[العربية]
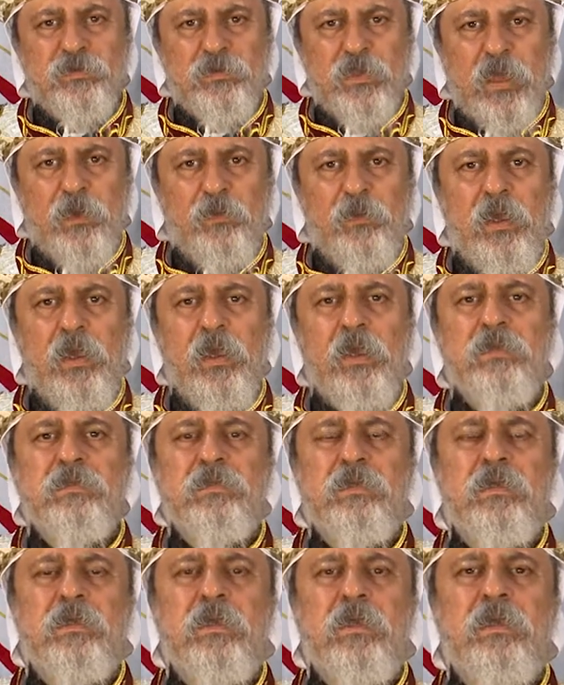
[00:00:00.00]
صعبة
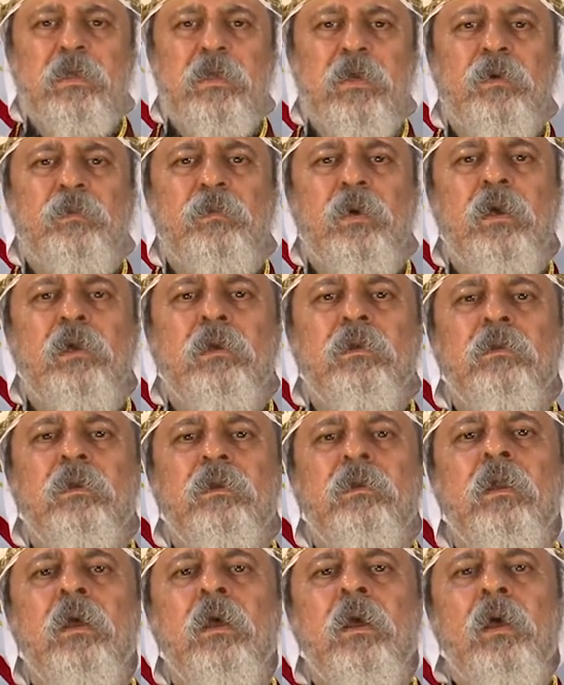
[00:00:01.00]
هذه الأيام
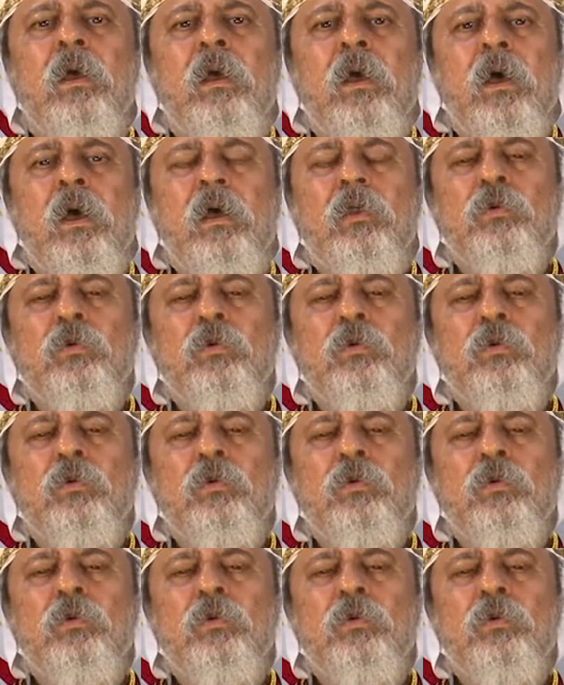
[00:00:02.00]
أيضا آه،